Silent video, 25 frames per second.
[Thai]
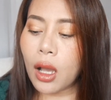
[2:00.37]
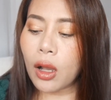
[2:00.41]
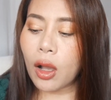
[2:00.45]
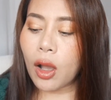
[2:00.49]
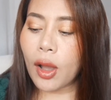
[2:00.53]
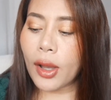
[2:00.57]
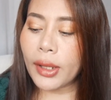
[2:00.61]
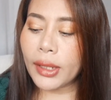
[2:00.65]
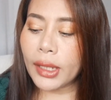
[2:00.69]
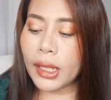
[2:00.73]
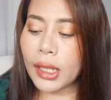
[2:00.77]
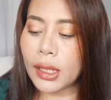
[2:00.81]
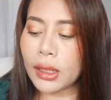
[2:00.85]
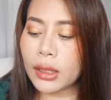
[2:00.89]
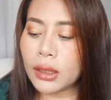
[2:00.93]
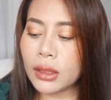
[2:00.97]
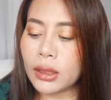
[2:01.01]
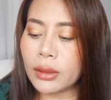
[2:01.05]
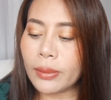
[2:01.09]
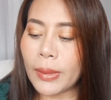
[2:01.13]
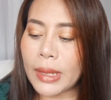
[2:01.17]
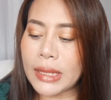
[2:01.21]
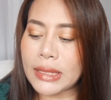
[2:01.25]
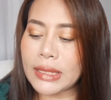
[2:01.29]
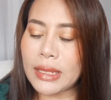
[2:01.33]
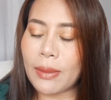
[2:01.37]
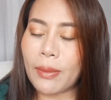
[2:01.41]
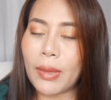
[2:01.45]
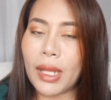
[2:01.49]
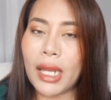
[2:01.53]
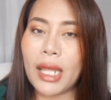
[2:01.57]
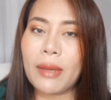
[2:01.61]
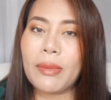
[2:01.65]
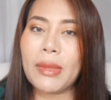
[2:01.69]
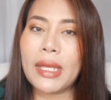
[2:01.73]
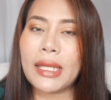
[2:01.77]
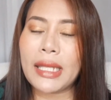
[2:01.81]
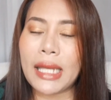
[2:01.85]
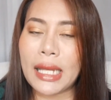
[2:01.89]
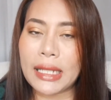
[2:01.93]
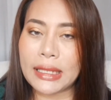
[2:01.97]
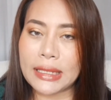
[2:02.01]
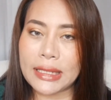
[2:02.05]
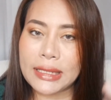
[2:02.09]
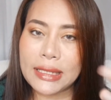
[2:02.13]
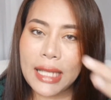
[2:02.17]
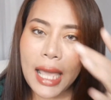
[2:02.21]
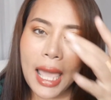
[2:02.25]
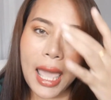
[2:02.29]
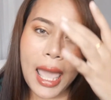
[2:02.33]
ข้อดีคือมันจะไม่ได้มีการ
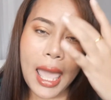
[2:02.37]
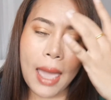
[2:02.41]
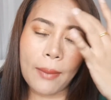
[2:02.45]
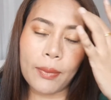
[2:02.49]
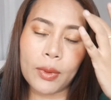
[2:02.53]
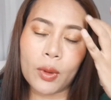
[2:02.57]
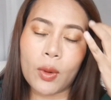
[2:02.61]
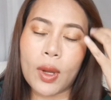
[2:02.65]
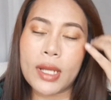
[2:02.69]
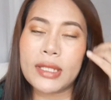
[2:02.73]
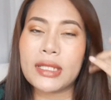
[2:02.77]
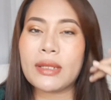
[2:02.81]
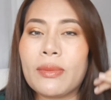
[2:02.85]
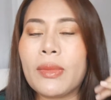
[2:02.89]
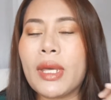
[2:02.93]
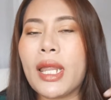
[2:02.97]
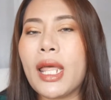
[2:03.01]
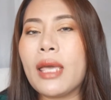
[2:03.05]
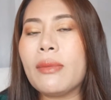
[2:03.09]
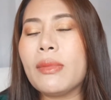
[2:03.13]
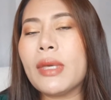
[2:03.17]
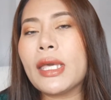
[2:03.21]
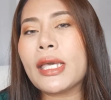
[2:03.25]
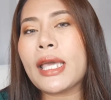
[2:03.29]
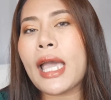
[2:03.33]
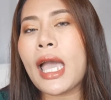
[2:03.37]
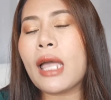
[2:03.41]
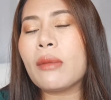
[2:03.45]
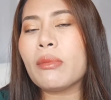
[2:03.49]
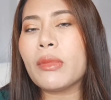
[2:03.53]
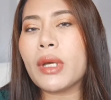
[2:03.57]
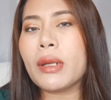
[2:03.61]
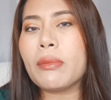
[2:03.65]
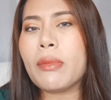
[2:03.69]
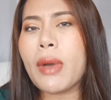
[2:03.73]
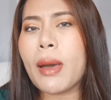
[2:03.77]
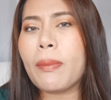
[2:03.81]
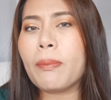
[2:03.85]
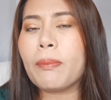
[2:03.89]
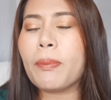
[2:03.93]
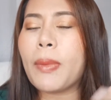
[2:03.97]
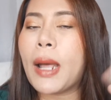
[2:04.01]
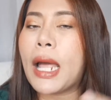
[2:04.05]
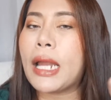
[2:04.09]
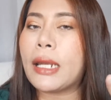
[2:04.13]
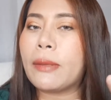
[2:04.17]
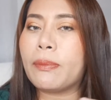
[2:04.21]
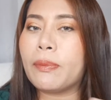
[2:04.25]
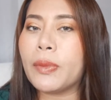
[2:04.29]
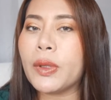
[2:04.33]
แสบหรือว่าไม่ได้มีการเหมือนแบบ
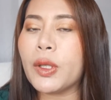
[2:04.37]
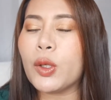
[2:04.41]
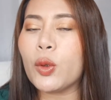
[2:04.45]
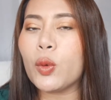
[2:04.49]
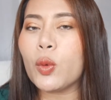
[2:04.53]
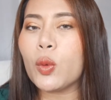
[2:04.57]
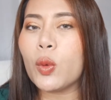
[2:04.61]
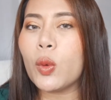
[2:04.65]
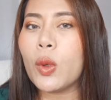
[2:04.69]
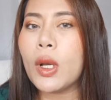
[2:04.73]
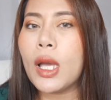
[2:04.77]
ผัดผิว